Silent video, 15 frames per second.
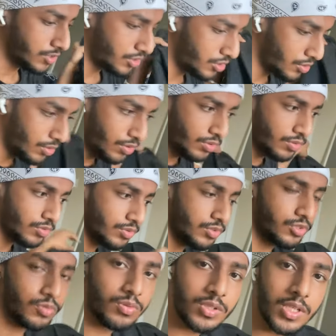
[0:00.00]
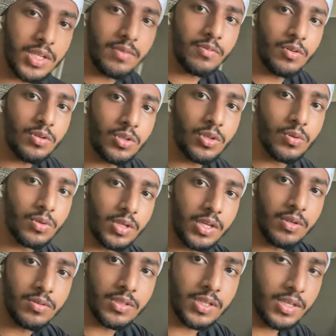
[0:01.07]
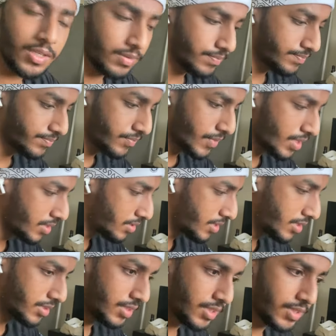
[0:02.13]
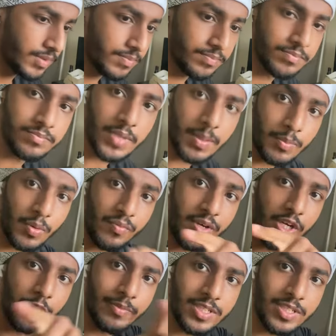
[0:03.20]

जो जो उनकी वो टोकरी होती है ना जैसे मैं आपको वीडियो में